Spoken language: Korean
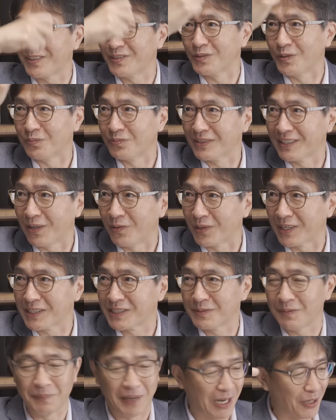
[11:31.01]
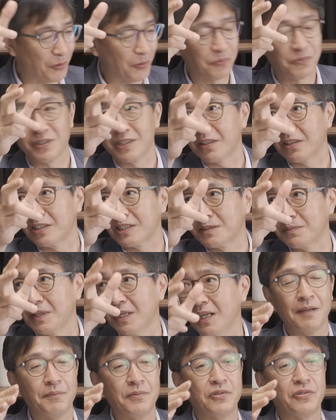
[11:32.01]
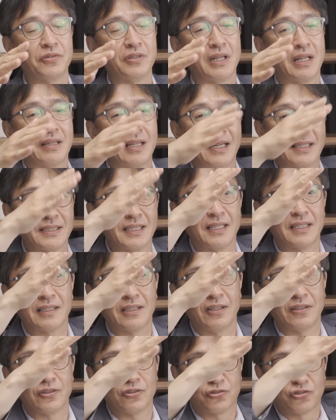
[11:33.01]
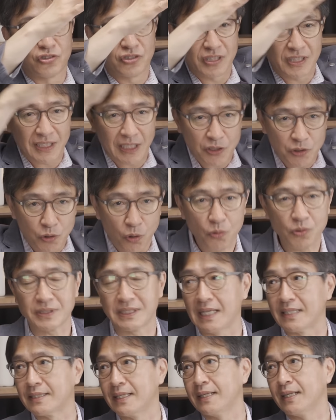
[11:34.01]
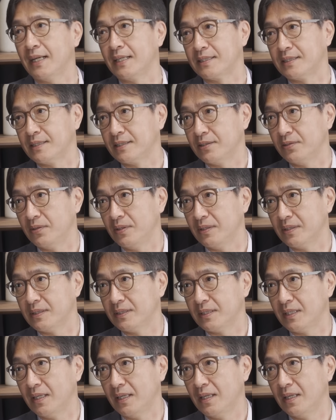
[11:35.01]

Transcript: 같은 놈도 나오겠지만 망한 놈도 있겠지만 미국이란 상장되어 있는 주식이란 총 자산에 갇힌 거예요. 네.